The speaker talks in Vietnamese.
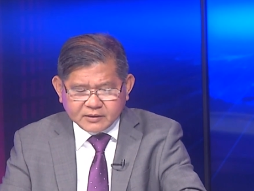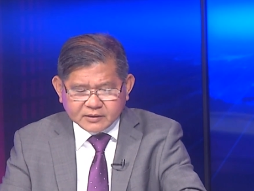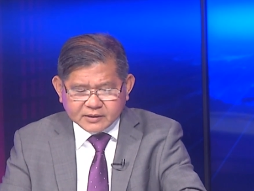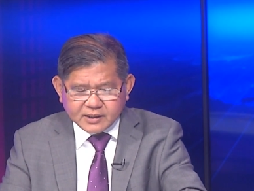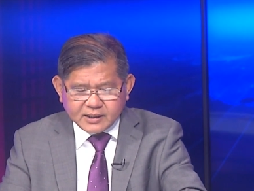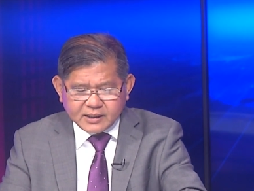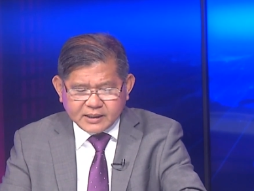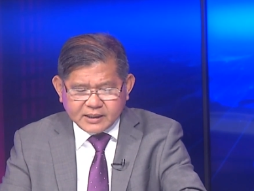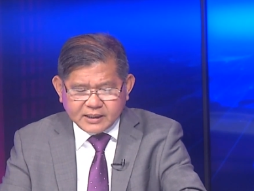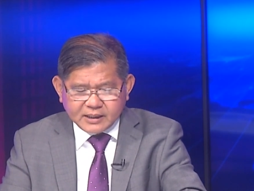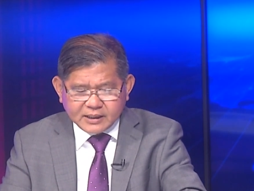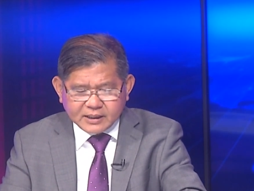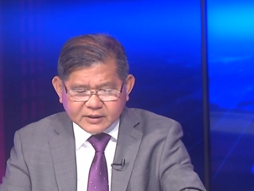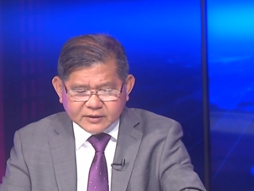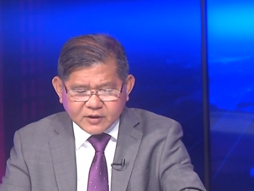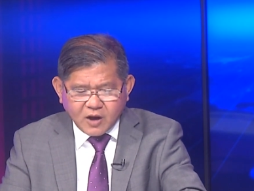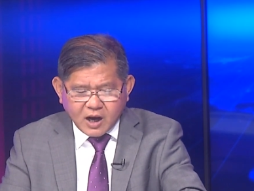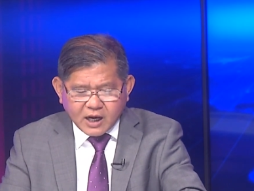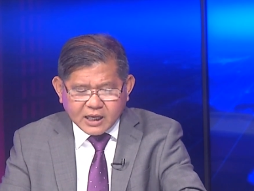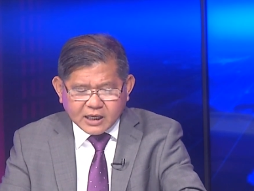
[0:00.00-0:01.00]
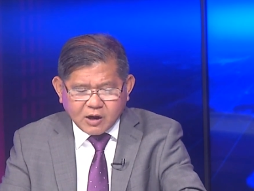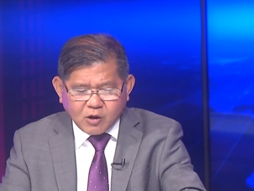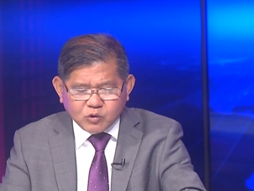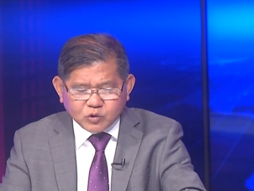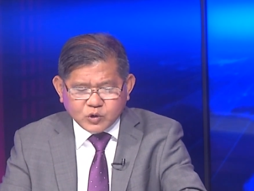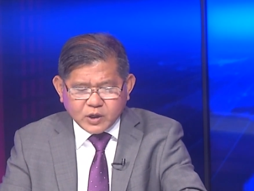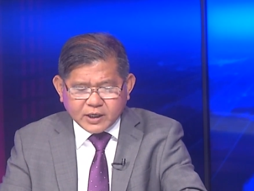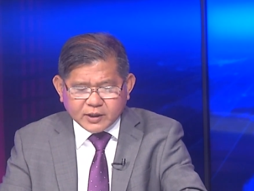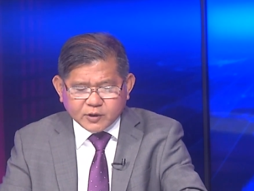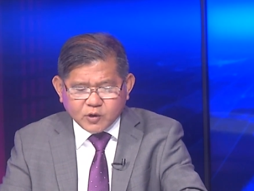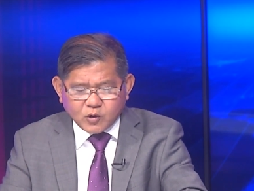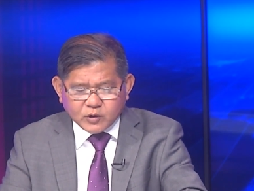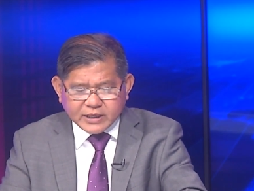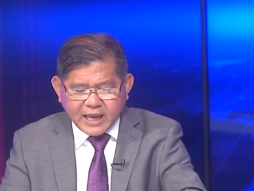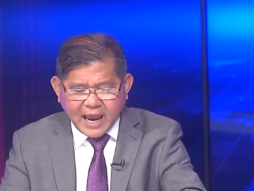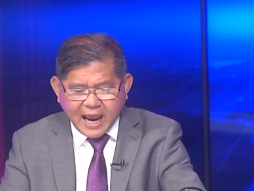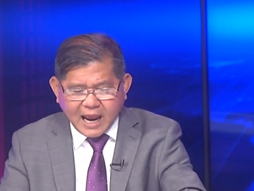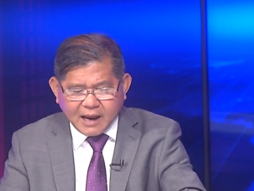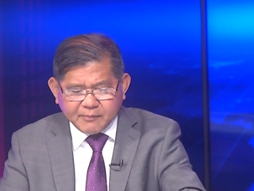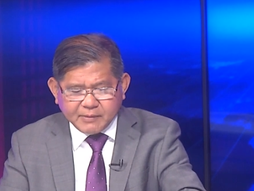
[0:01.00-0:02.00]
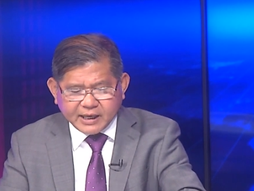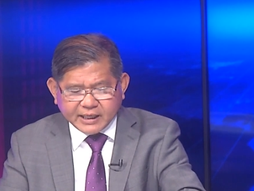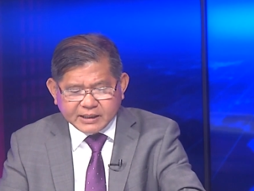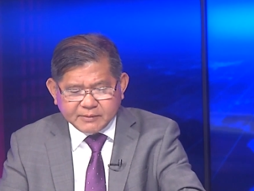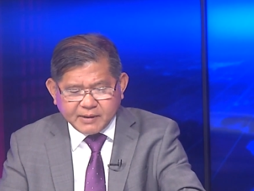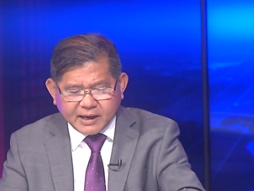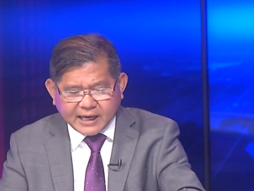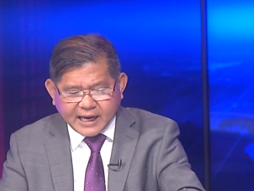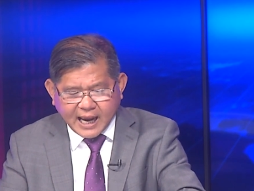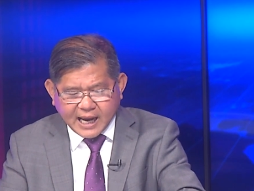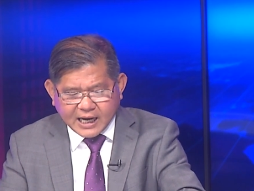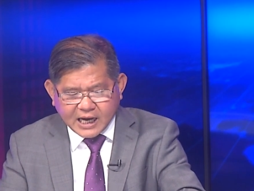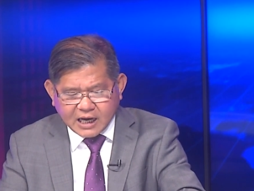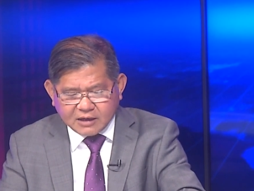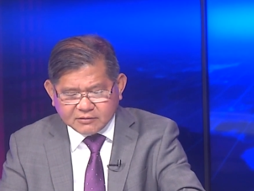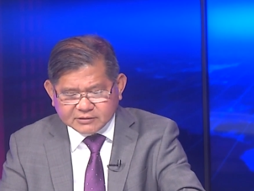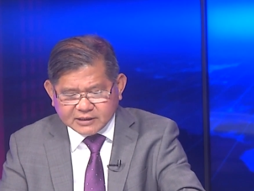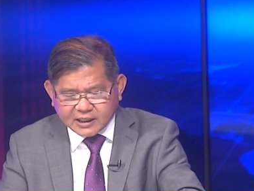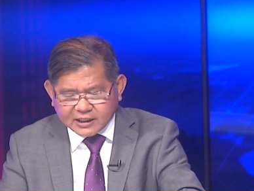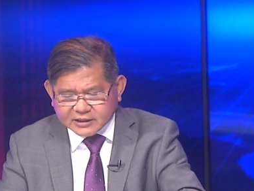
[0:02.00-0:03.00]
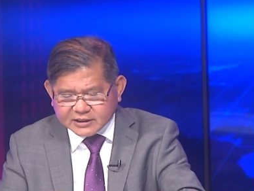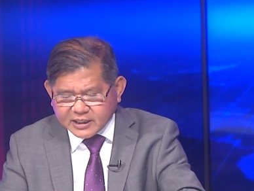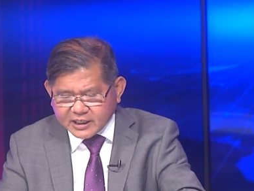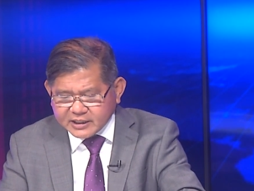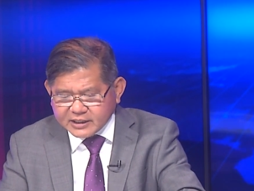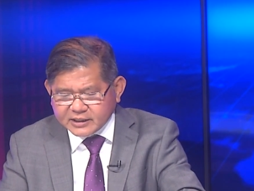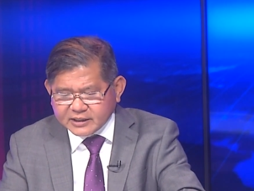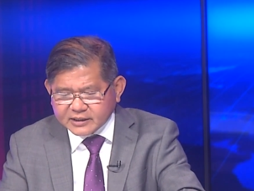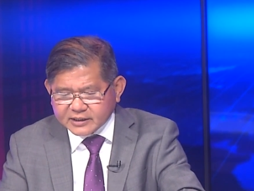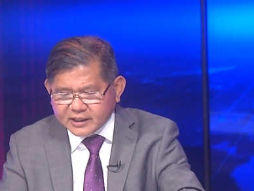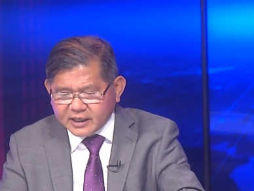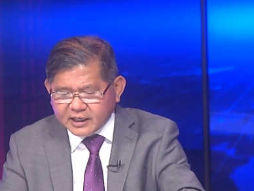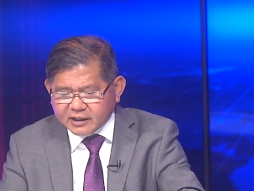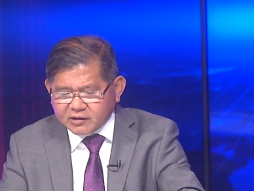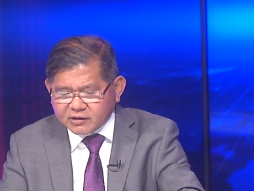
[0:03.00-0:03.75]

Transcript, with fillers: Thì đó là câu chuyện đồ giả mà khi mà ca ngợi Zelensky đó,